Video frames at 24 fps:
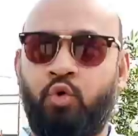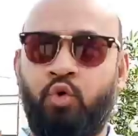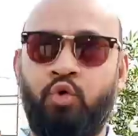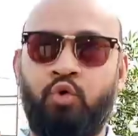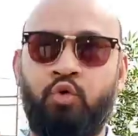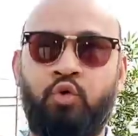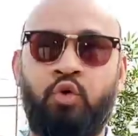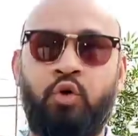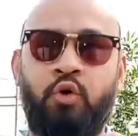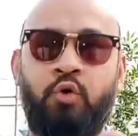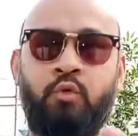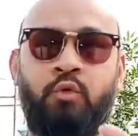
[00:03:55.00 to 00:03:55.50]

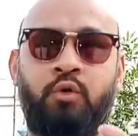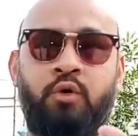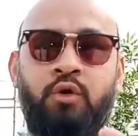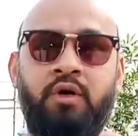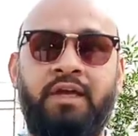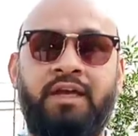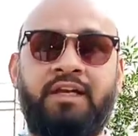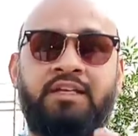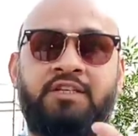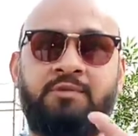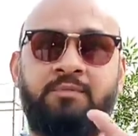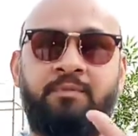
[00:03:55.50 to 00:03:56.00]
उनको वो
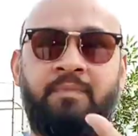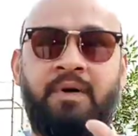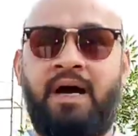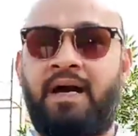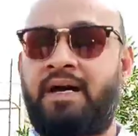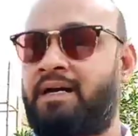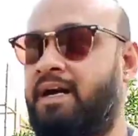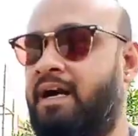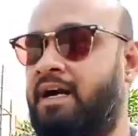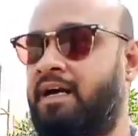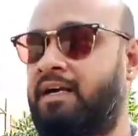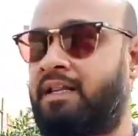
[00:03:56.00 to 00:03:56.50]
एक
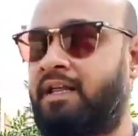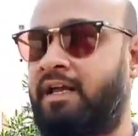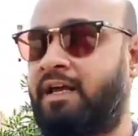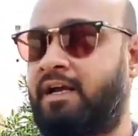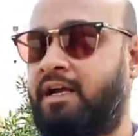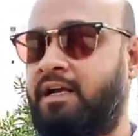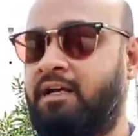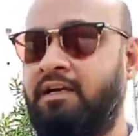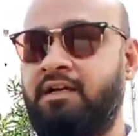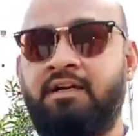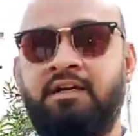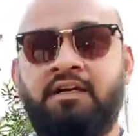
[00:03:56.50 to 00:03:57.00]
स्मार्ट कार्ड
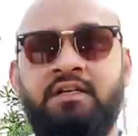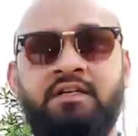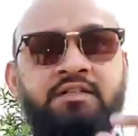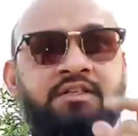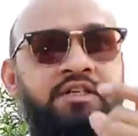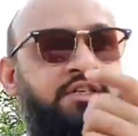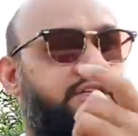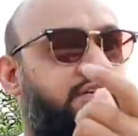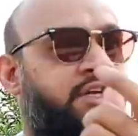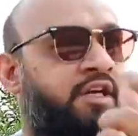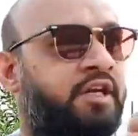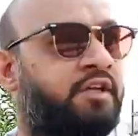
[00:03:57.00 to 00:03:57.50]
देगा
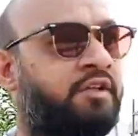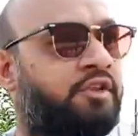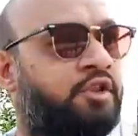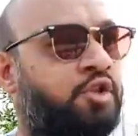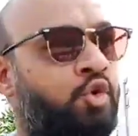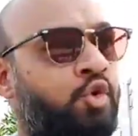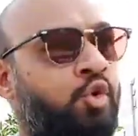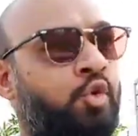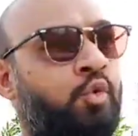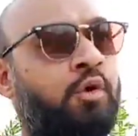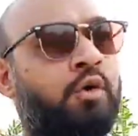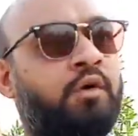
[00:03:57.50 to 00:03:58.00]
जिसके
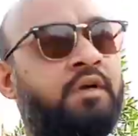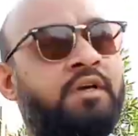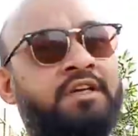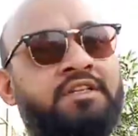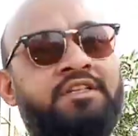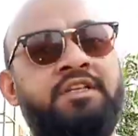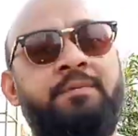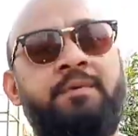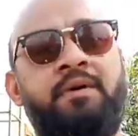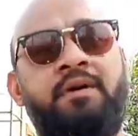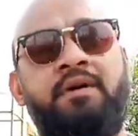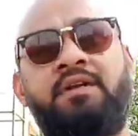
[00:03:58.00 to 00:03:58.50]
थ्रू वो
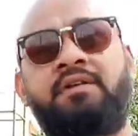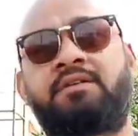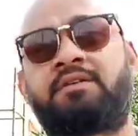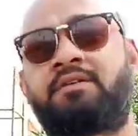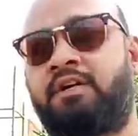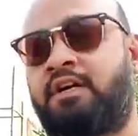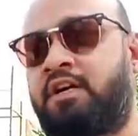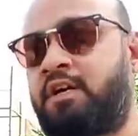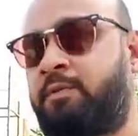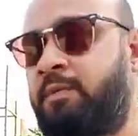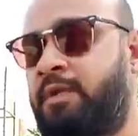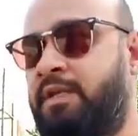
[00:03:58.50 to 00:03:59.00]
किसी भी
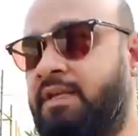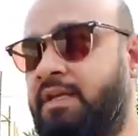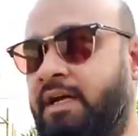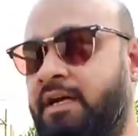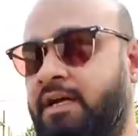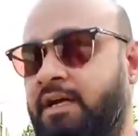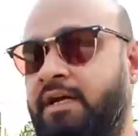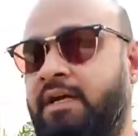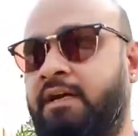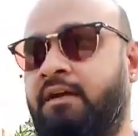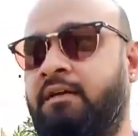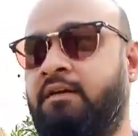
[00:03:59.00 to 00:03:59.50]
डिस्ट्रिक्ट में
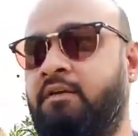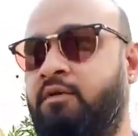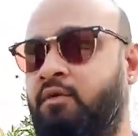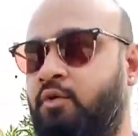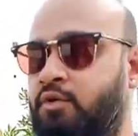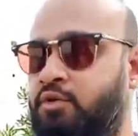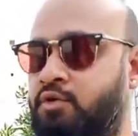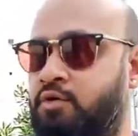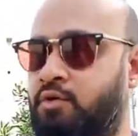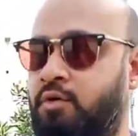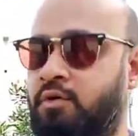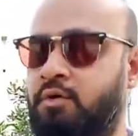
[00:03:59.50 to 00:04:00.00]
जाके
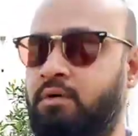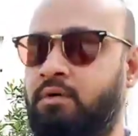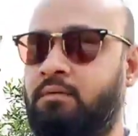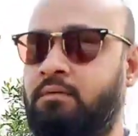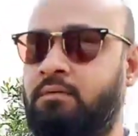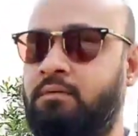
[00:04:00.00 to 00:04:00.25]
उसको